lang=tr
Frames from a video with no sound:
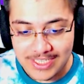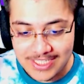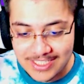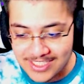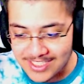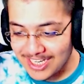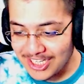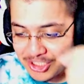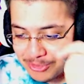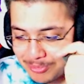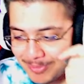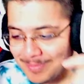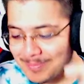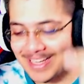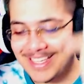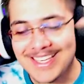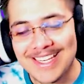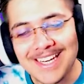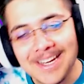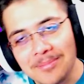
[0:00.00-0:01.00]
saçma
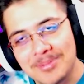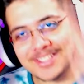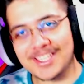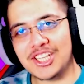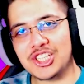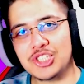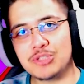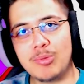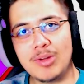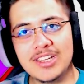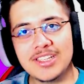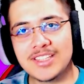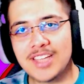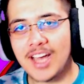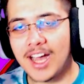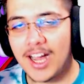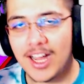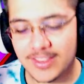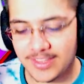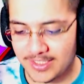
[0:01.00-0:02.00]
bak yine bir saçmalığı
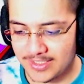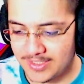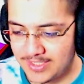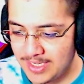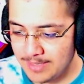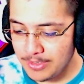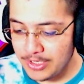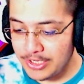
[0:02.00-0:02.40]
daha anlatayım.